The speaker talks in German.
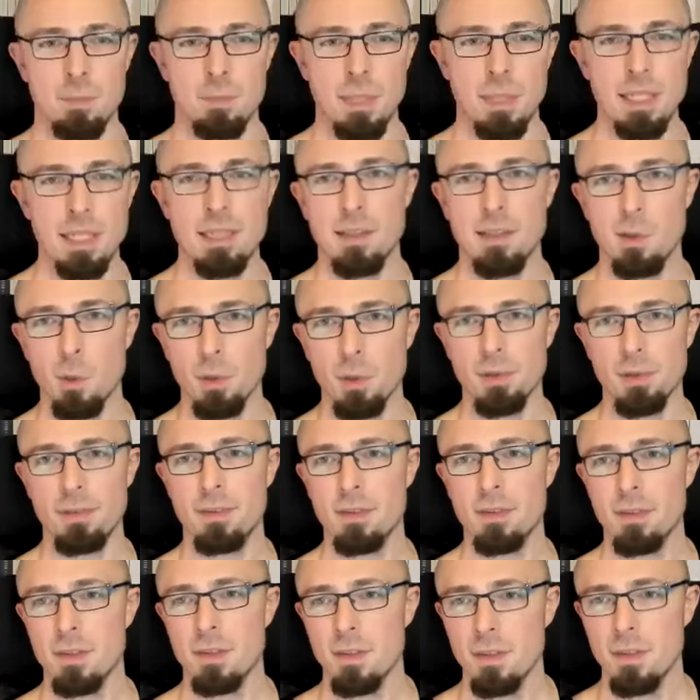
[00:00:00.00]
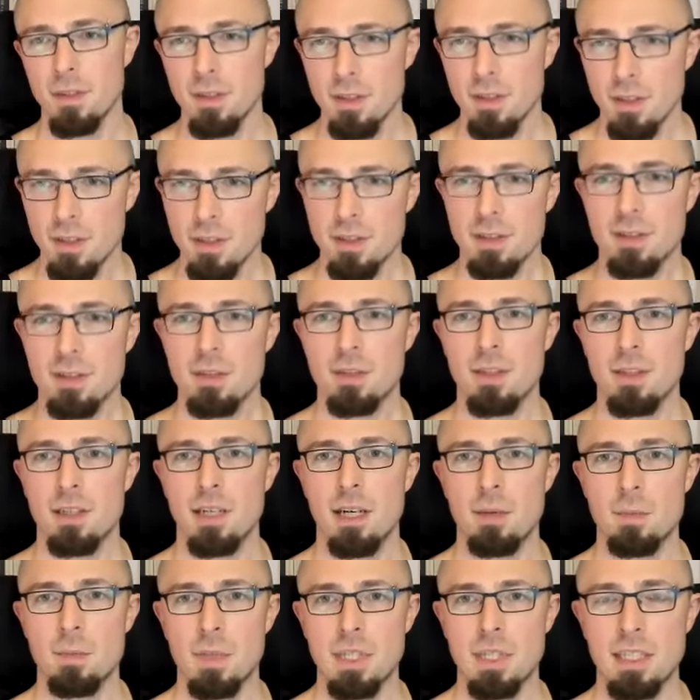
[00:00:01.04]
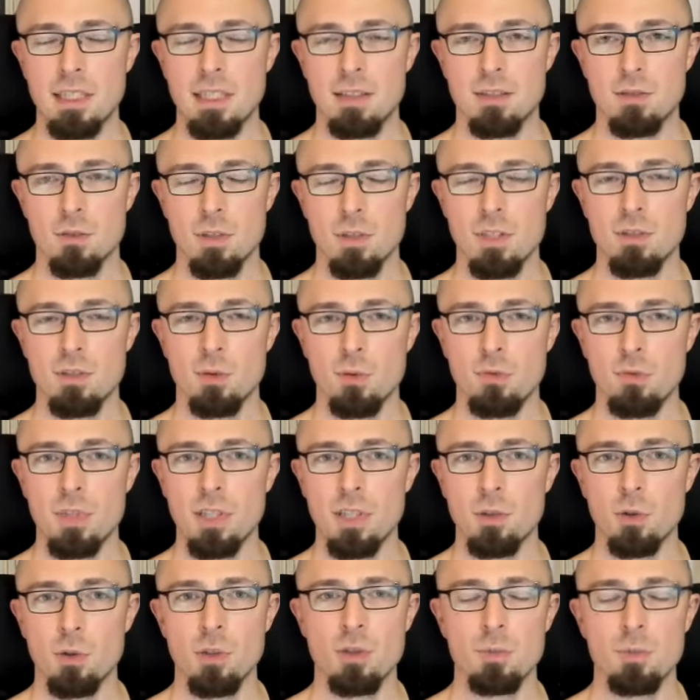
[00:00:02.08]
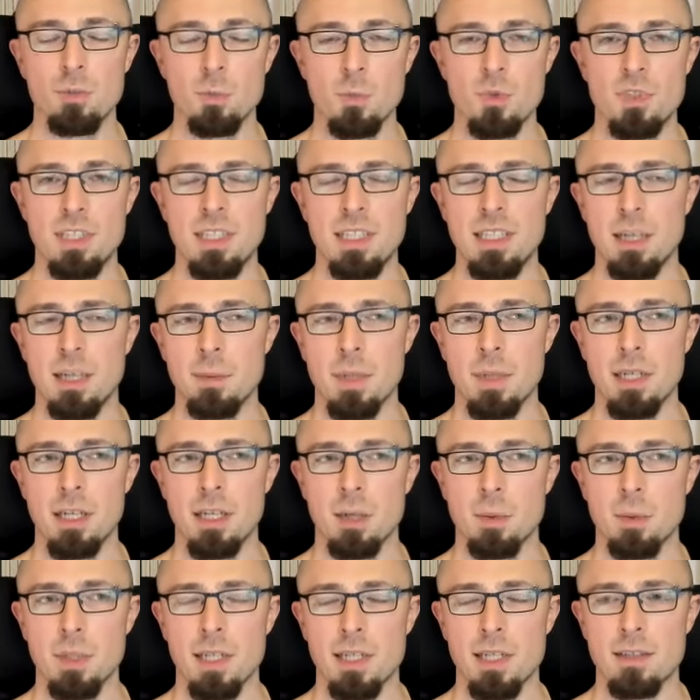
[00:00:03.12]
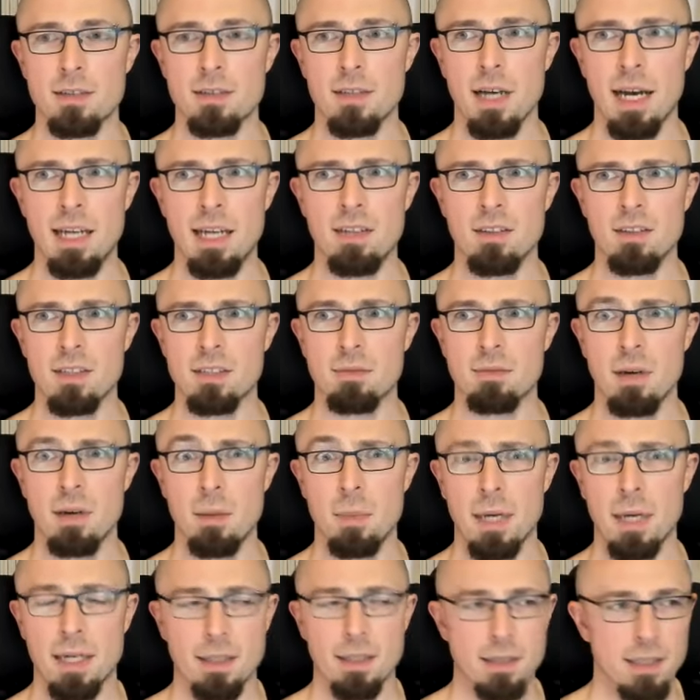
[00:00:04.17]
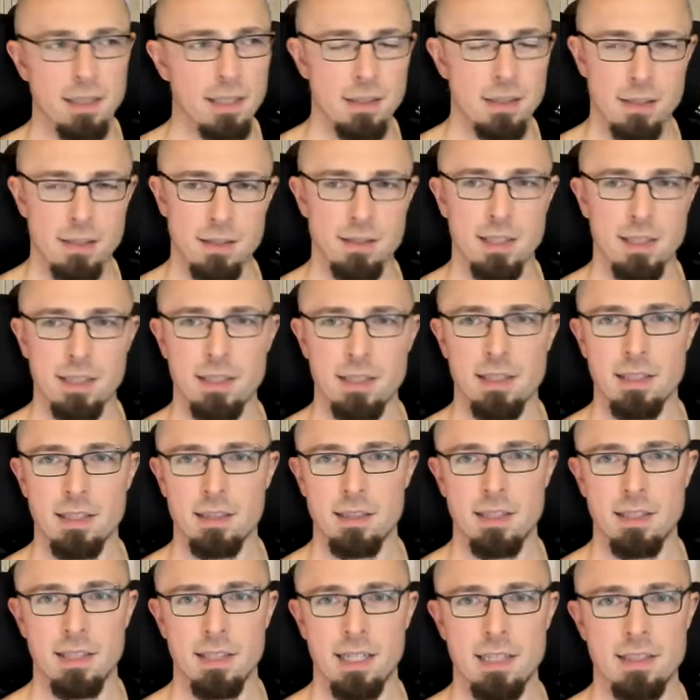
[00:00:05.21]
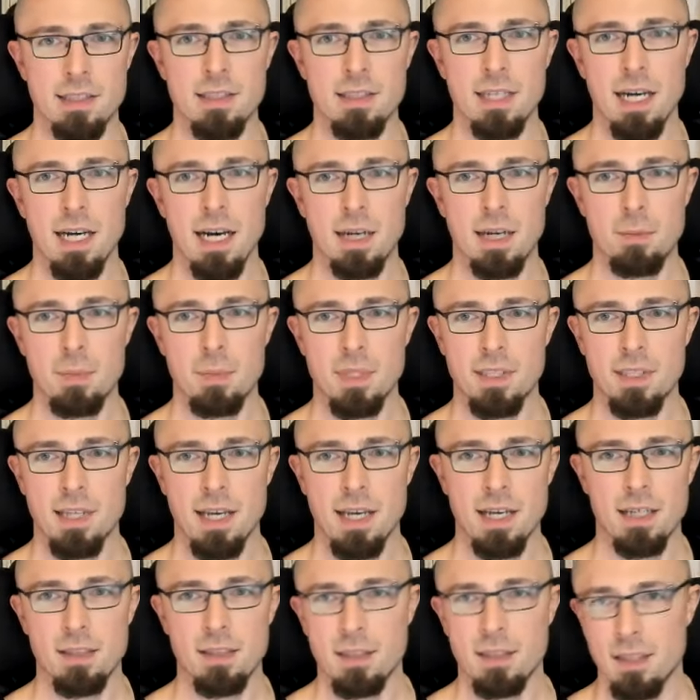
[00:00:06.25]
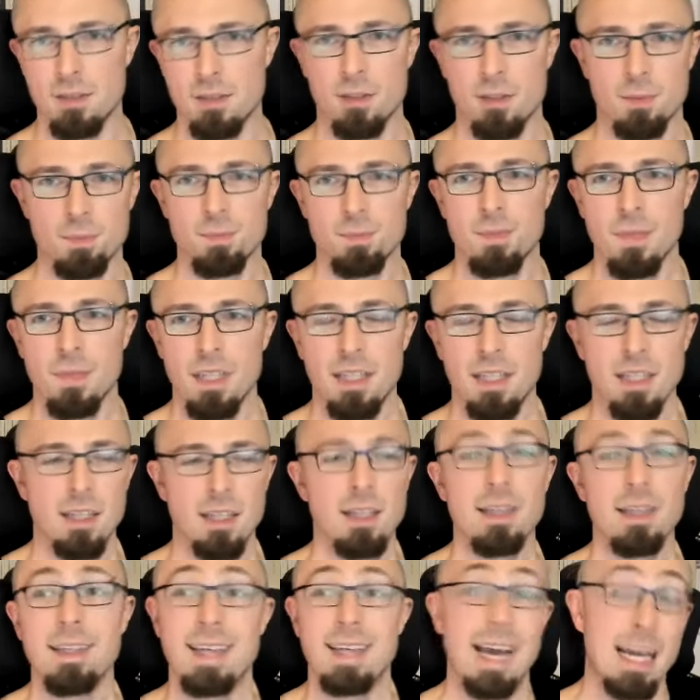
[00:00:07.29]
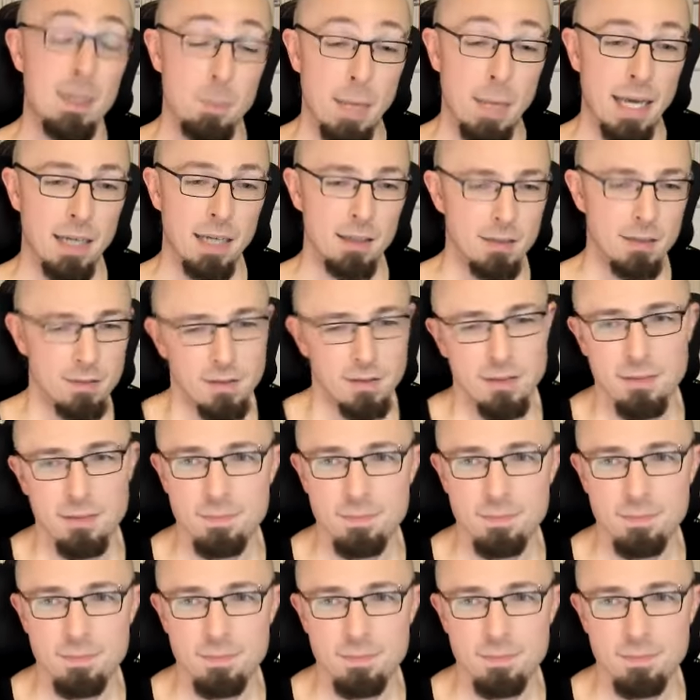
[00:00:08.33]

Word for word: Bildende Da haben wir nicht so, nicht so viel und Musik haben wir, glaube ich, erst ein oder zwei Beiträge tatsächlich in den ganzen Jahren bisher. Also gerne mehr.